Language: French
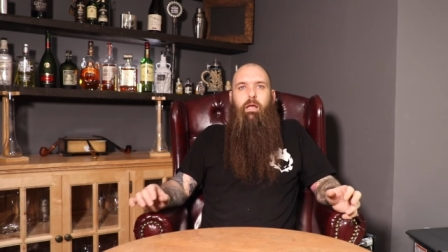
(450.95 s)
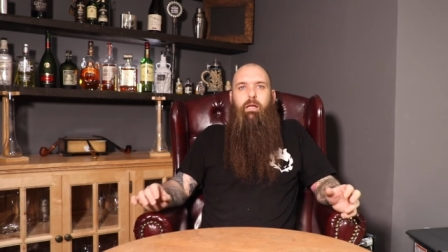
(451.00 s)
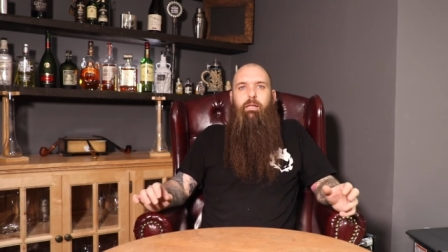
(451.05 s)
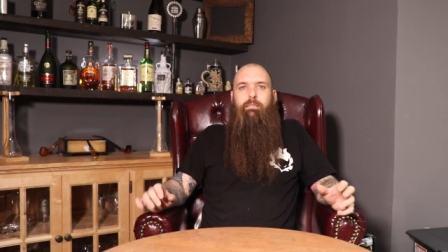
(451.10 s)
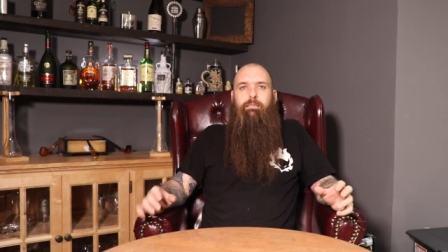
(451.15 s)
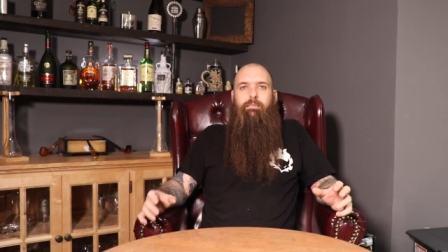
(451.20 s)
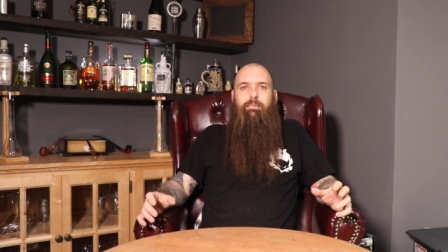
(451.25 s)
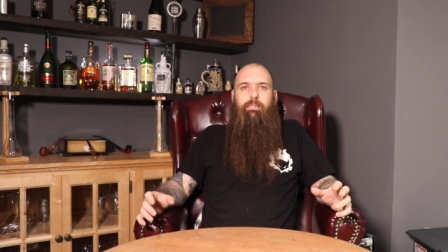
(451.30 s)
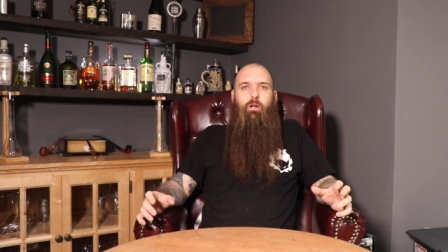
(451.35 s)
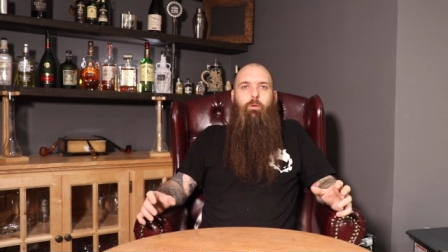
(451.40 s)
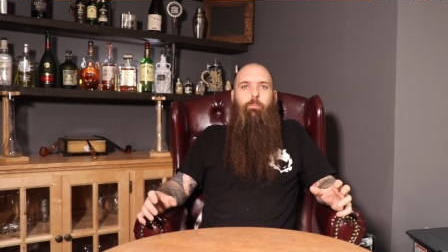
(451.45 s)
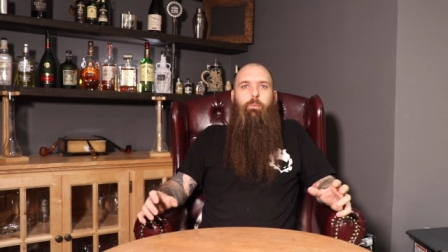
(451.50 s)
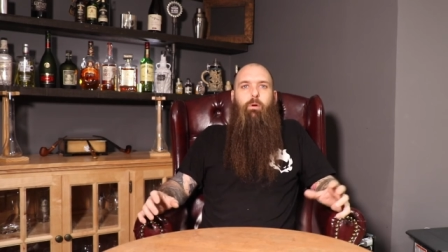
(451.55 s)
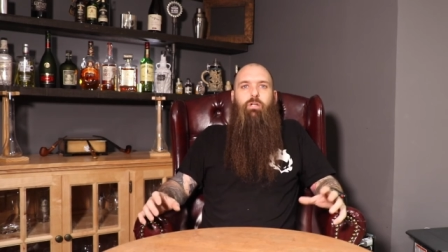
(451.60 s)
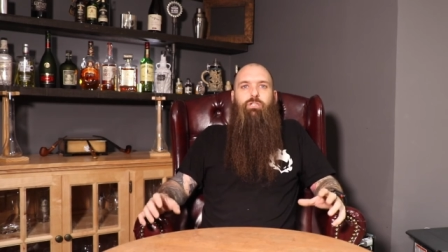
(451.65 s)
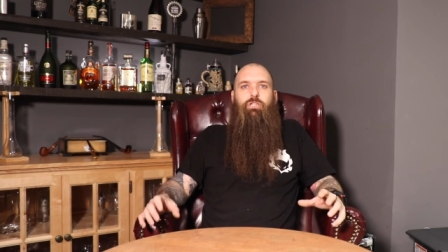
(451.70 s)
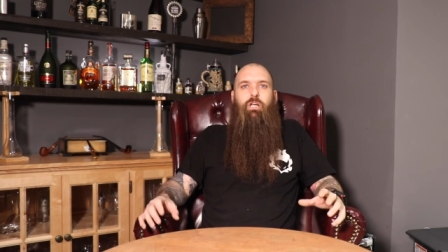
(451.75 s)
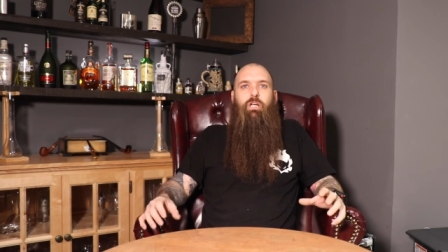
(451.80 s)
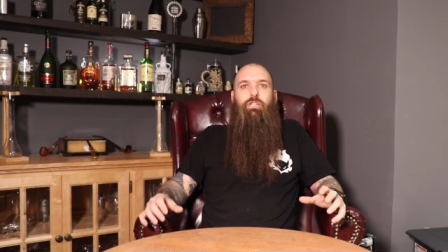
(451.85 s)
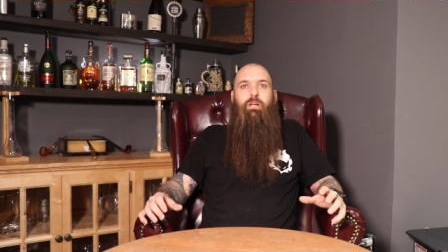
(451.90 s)
C'est un
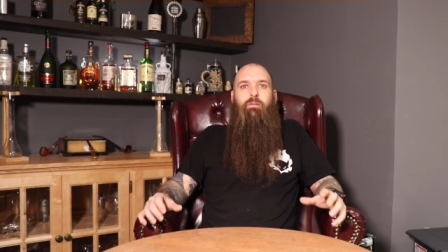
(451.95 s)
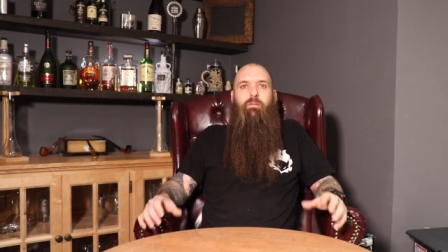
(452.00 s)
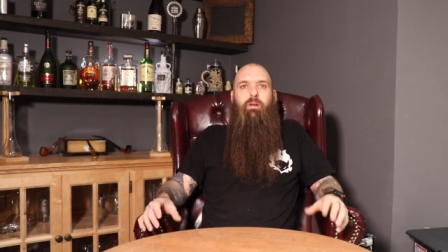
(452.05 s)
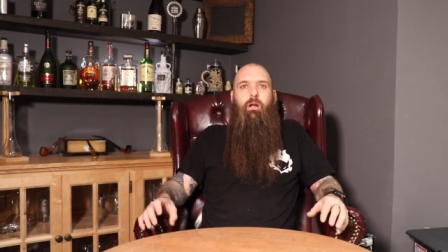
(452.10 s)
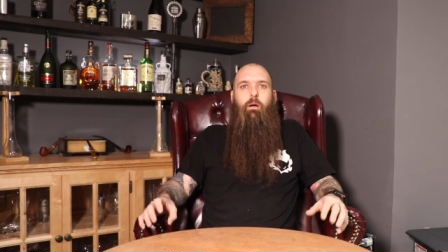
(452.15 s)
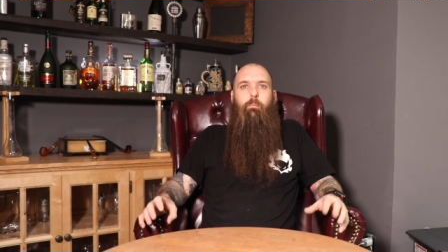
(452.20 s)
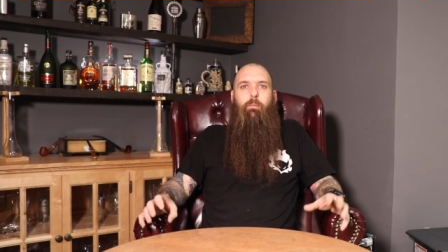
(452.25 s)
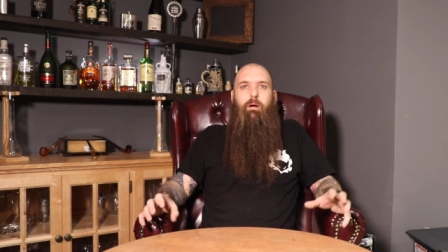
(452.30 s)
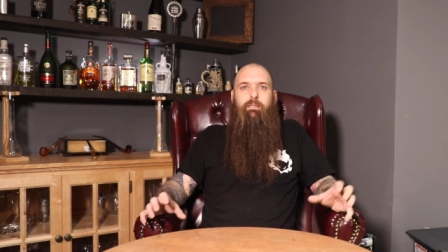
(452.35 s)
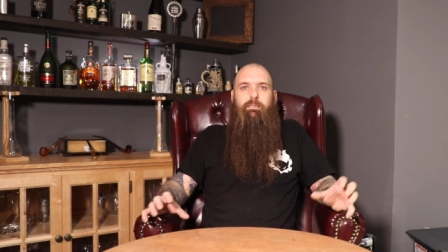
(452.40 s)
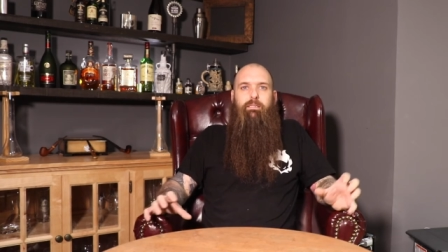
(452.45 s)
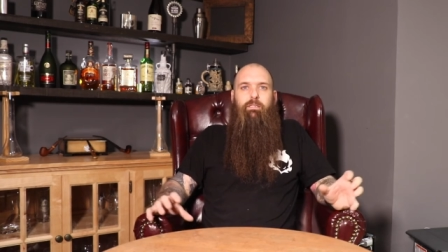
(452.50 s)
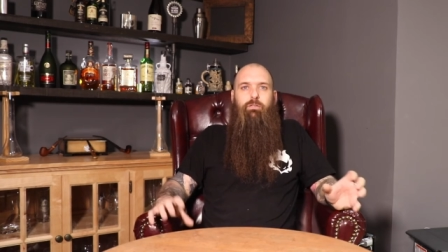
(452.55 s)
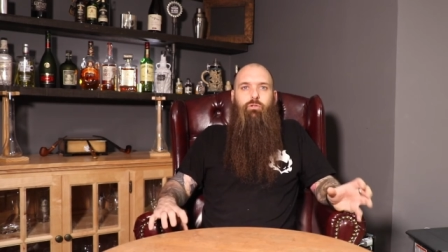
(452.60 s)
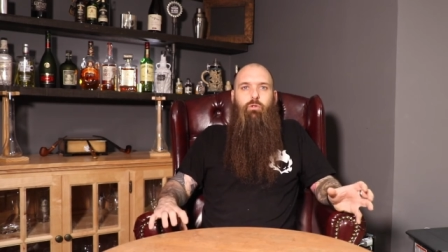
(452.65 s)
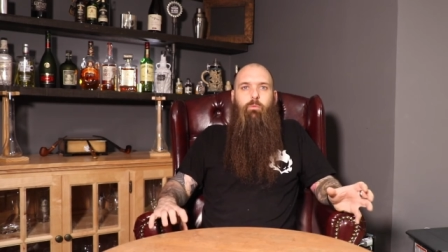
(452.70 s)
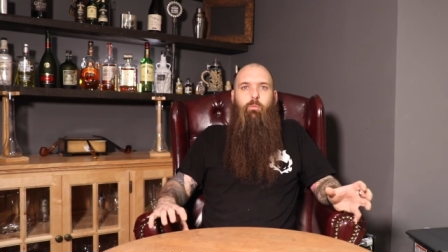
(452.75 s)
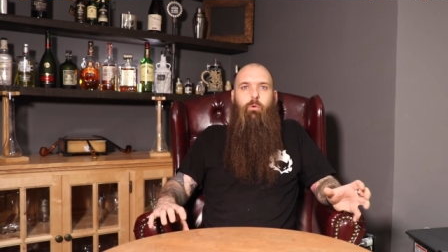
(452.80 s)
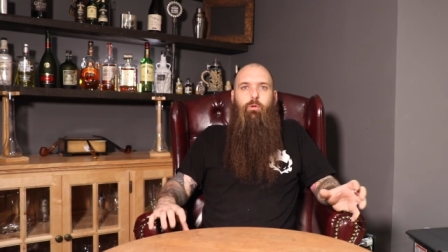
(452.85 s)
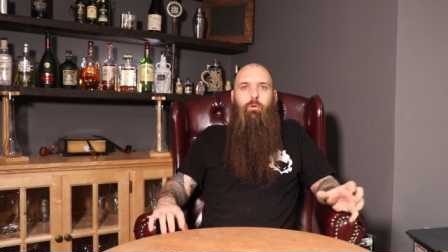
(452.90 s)
projet que j'avais commencé
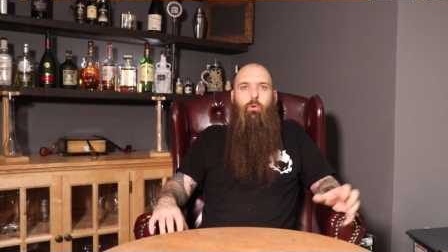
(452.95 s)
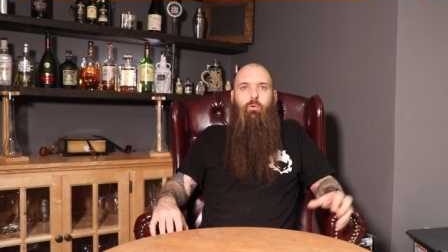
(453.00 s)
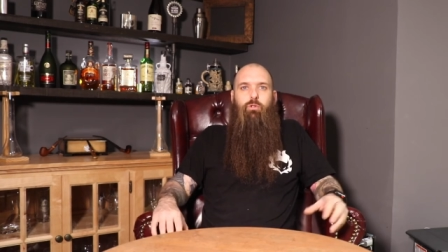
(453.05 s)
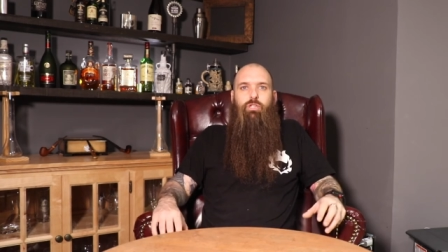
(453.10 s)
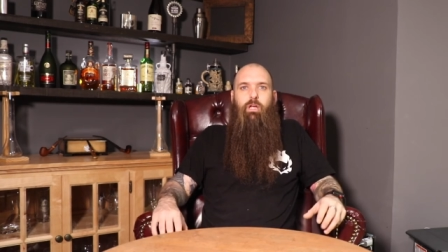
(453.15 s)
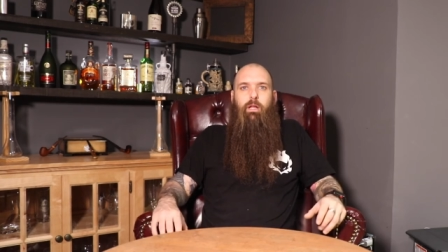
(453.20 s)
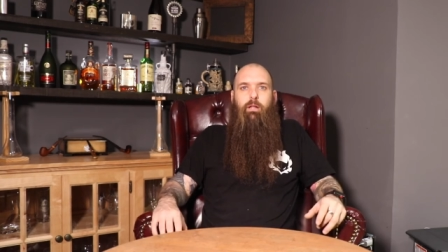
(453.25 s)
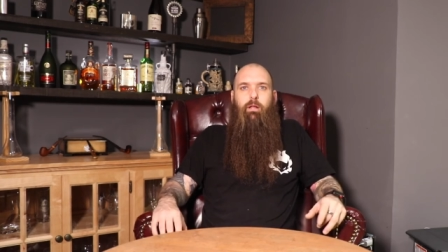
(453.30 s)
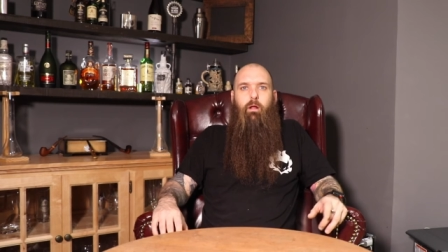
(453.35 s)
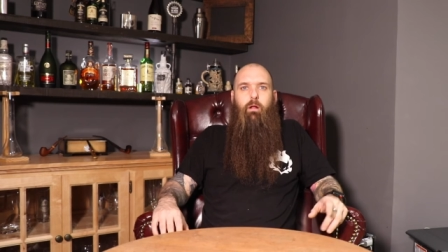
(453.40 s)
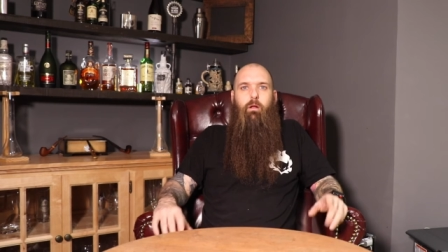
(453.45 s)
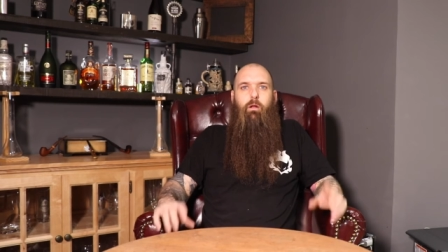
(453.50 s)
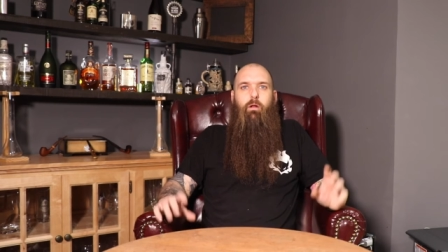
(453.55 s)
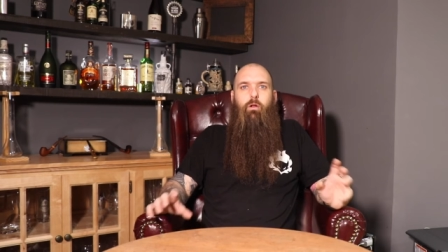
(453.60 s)
sur mon autre channel.